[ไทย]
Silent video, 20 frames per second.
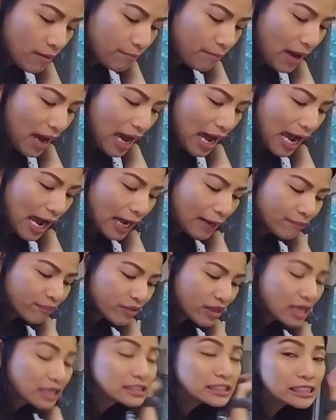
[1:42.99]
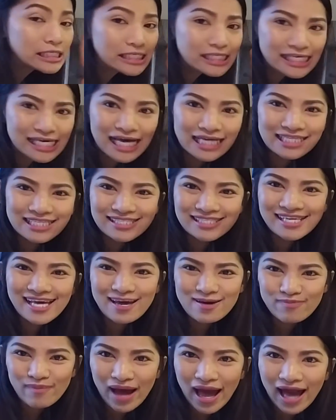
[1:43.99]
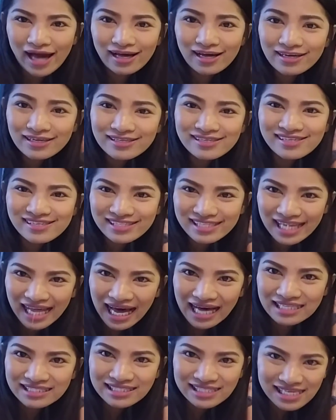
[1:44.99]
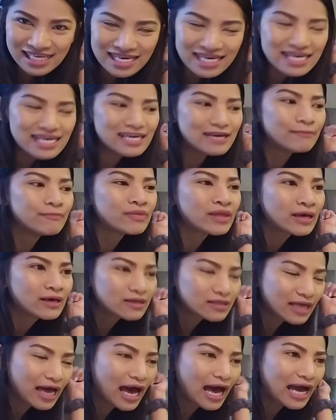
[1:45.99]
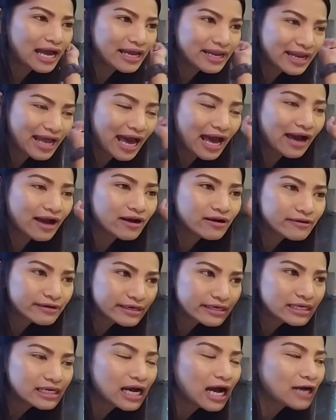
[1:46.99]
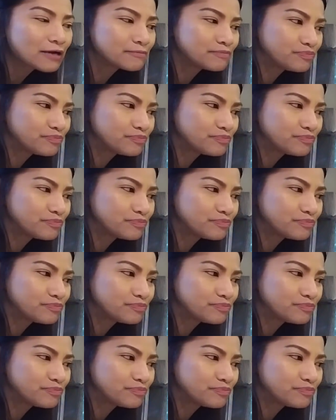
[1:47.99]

ป่าที่นี่ที่เจมาก็คือสถานที่ถ่ายหนังเรื่อง